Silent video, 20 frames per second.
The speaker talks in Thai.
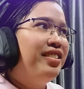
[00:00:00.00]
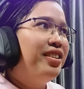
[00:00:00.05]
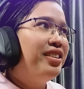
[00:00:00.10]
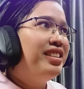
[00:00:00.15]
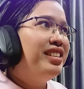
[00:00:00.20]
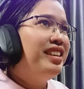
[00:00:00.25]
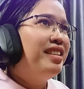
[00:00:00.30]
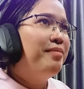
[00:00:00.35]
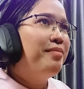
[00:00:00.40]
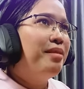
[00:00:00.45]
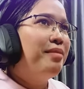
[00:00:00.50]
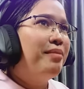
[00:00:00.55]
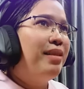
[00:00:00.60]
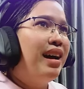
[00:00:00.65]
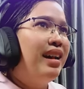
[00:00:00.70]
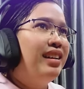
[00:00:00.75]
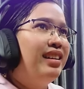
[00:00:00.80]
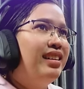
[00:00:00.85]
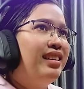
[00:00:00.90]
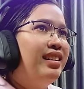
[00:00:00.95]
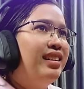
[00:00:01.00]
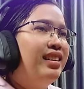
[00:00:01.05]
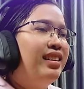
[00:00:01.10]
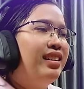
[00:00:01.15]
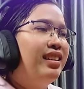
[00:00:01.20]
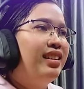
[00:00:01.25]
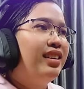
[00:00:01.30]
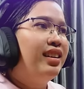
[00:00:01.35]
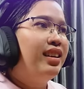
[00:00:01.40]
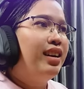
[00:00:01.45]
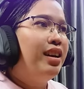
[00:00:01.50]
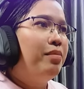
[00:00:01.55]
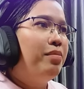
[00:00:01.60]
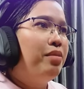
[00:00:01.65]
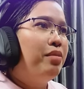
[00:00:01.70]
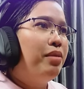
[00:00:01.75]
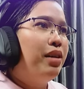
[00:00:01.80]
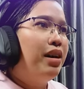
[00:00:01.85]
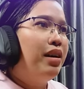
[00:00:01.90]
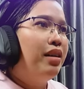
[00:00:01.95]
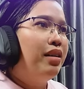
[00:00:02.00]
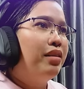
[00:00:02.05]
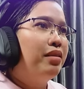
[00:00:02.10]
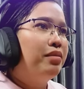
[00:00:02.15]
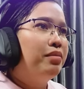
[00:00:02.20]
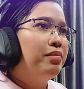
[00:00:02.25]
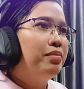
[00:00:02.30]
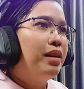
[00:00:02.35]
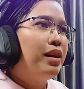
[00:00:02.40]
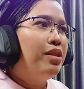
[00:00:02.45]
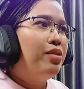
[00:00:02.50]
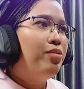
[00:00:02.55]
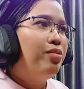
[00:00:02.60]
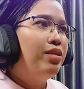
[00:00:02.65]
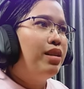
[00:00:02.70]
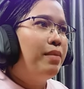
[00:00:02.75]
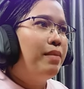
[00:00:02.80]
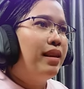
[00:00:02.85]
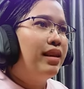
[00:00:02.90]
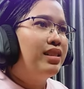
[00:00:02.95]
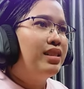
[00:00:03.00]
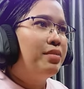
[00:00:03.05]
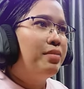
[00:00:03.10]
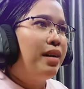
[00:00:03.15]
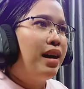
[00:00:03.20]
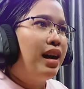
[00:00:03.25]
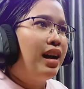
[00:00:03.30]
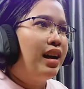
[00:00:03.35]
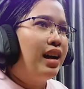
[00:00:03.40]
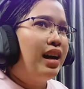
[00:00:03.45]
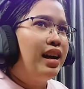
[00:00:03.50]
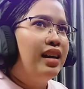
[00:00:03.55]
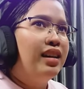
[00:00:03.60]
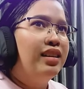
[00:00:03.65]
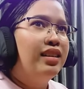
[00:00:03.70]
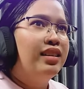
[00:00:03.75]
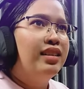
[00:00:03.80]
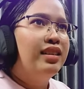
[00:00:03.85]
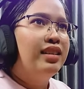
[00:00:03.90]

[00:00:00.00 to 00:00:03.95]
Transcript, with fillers: ยอดเยี่ยมมากๆเลยเขาบอกว่าพายุกำลังจะมาค่ะ